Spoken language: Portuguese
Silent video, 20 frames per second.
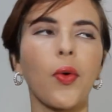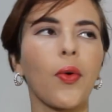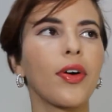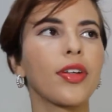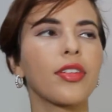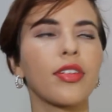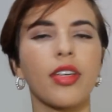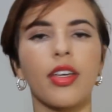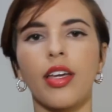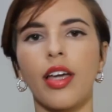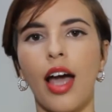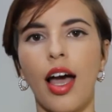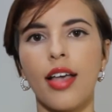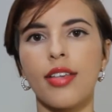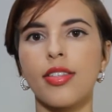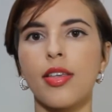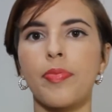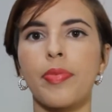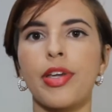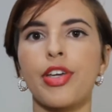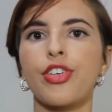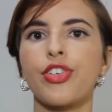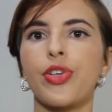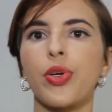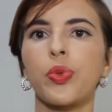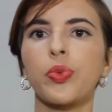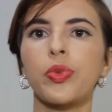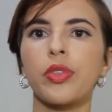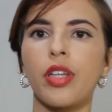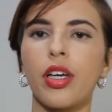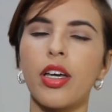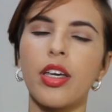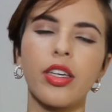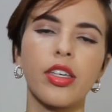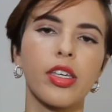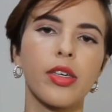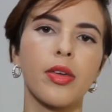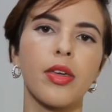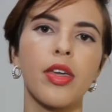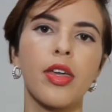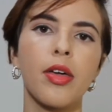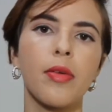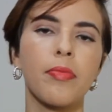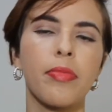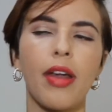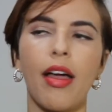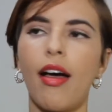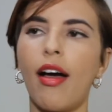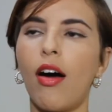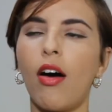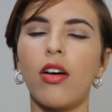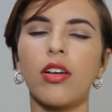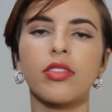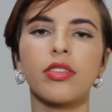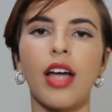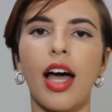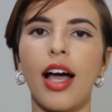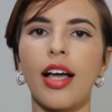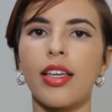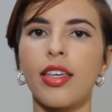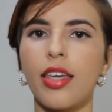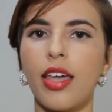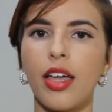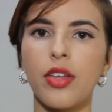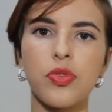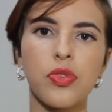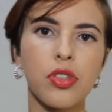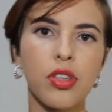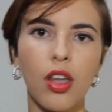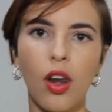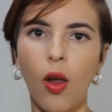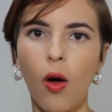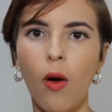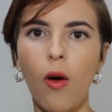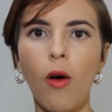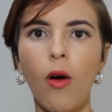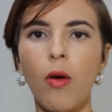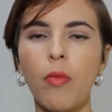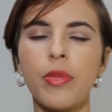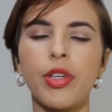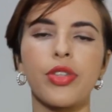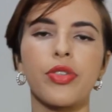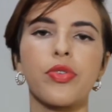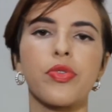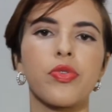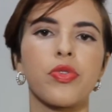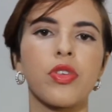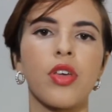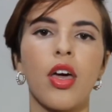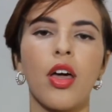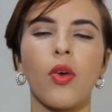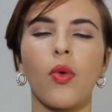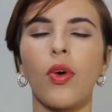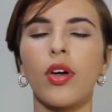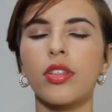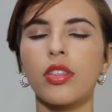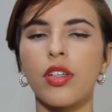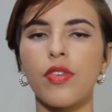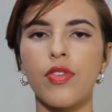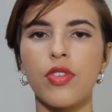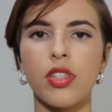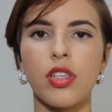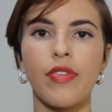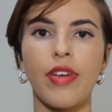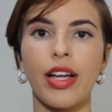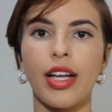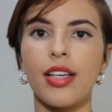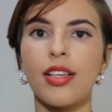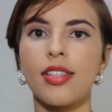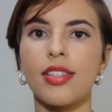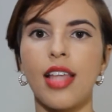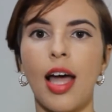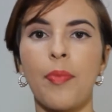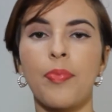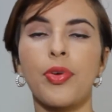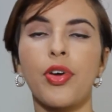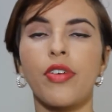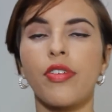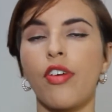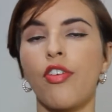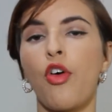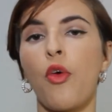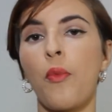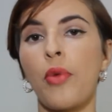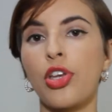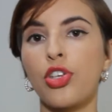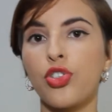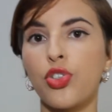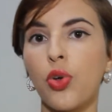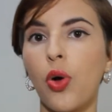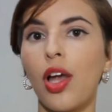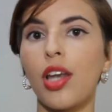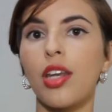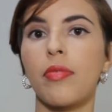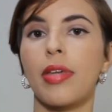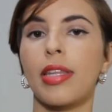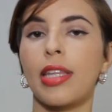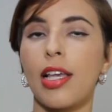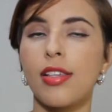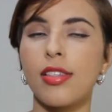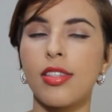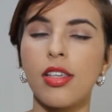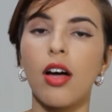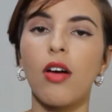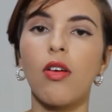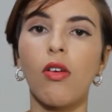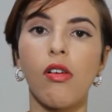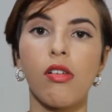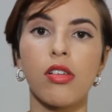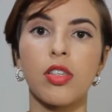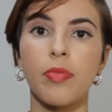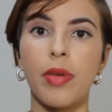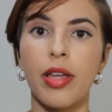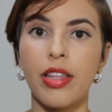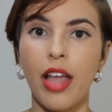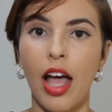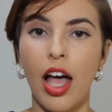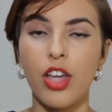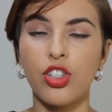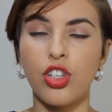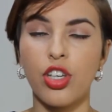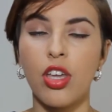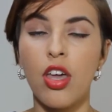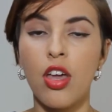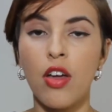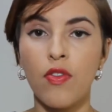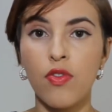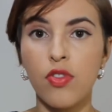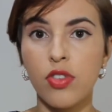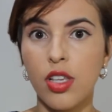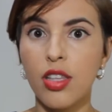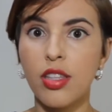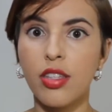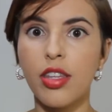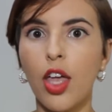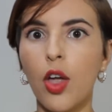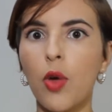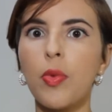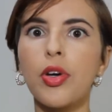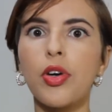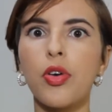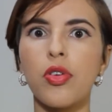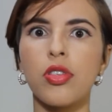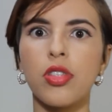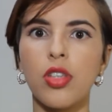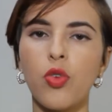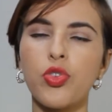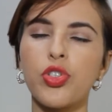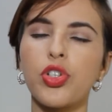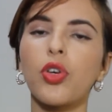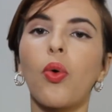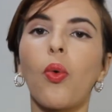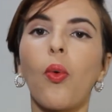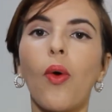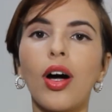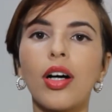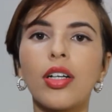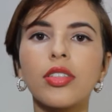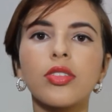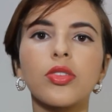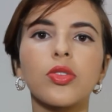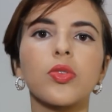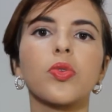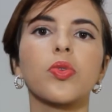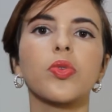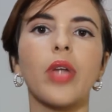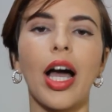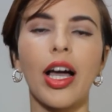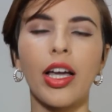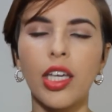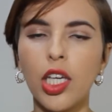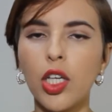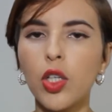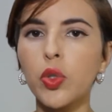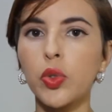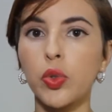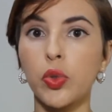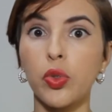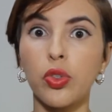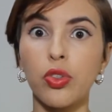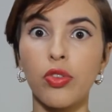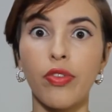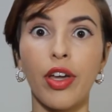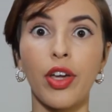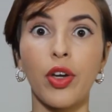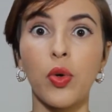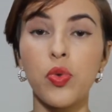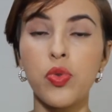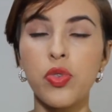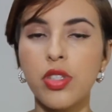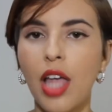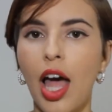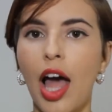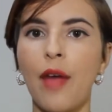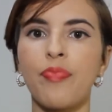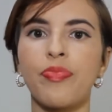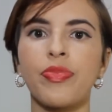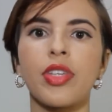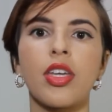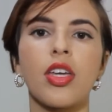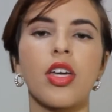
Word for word: quanto que gasta para encher o tanque para rodar 500 quilômetros, quanto que você vai gastar provavelmente com alimentação, com hospedagem, você tem uma noção de quanto aquilo tudo vai custar.